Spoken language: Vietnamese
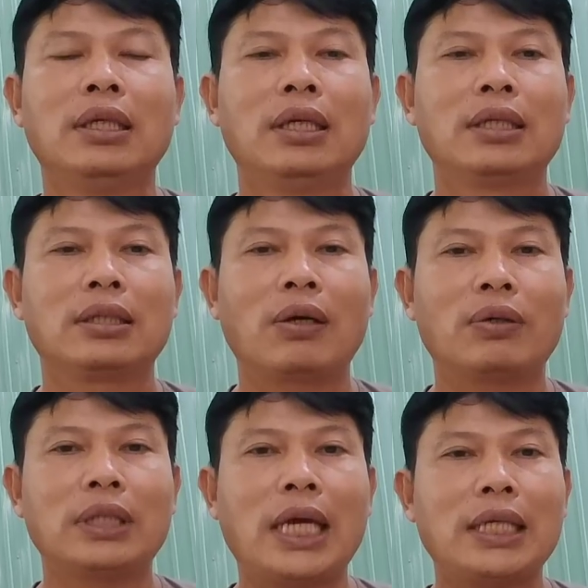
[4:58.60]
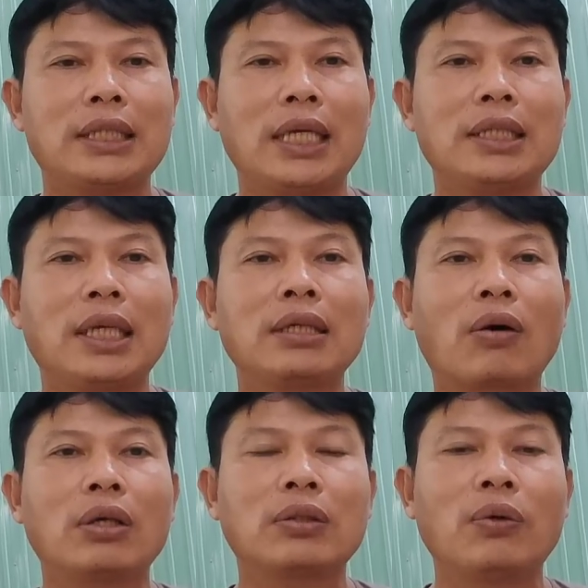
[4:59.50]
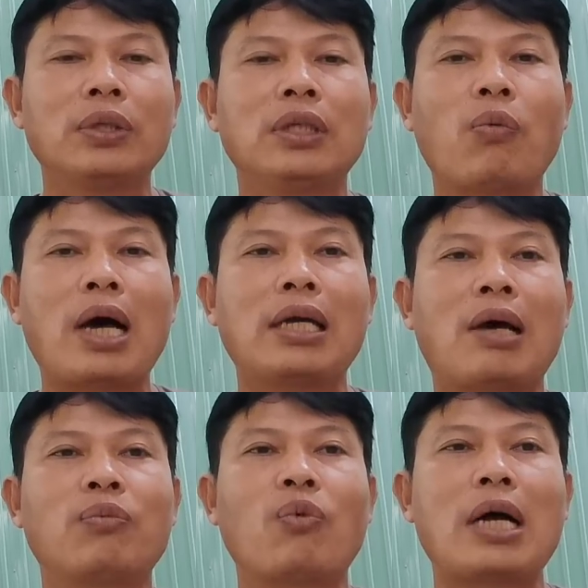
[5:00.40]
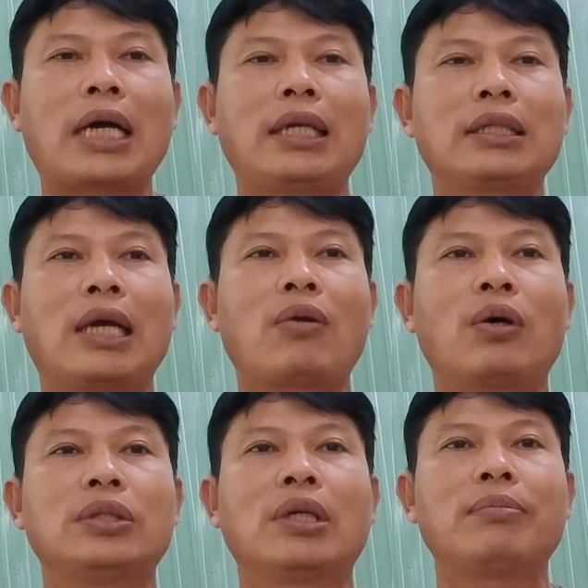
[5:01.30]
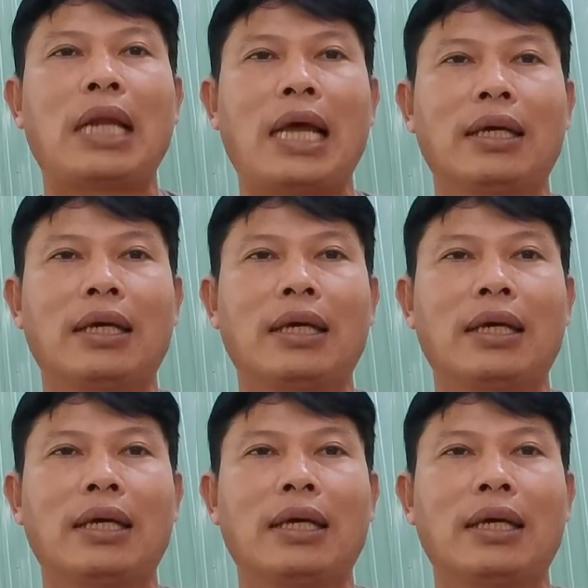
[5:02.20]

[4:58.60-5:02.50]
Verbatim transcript: Rồi đây chị Chính coi tôi quá lông quá cánh kéo lôi sớm làng,